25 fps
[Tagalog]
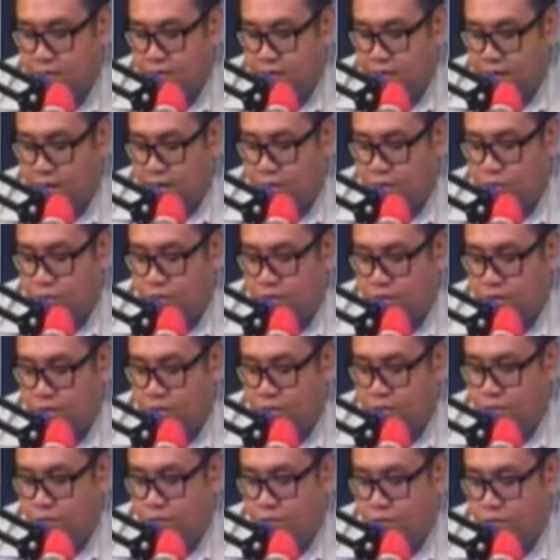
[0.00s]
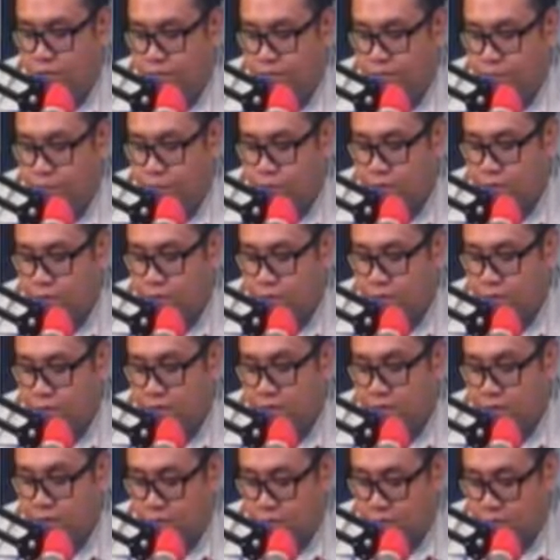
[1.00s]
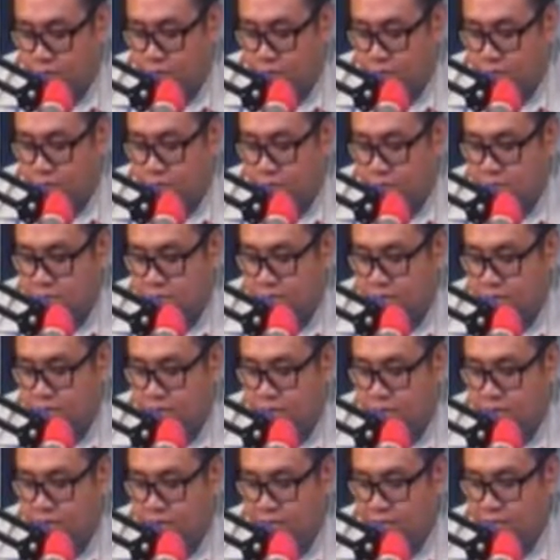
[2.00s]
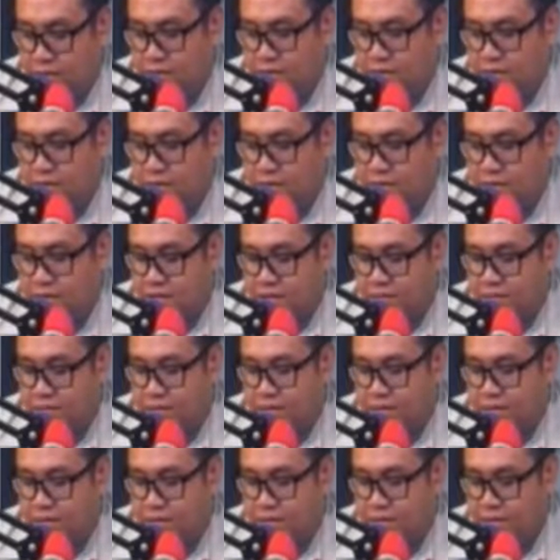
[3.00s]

Ah, kung ano ho yung pros and cons. Meron din naman sinasabi.